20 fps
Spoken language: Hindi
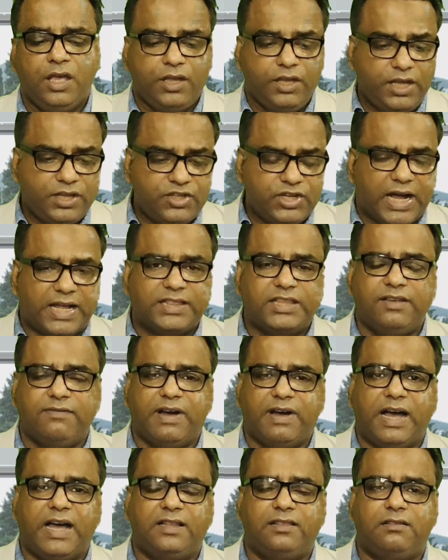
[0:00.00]
ये
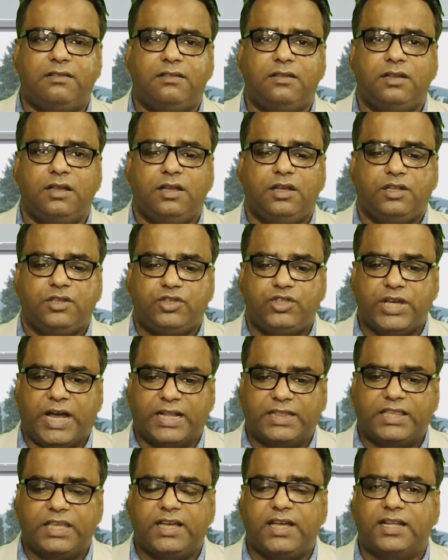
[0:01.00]
जातिवाद
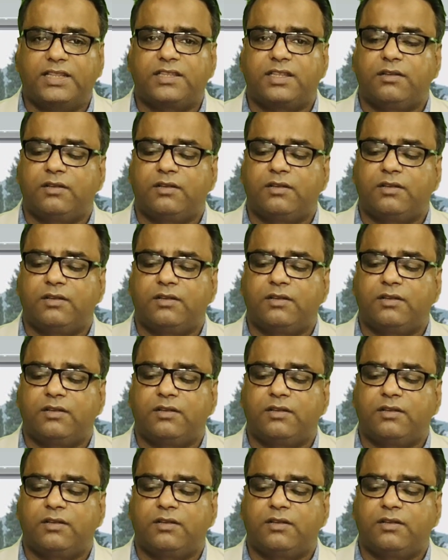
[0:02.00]
जातिगत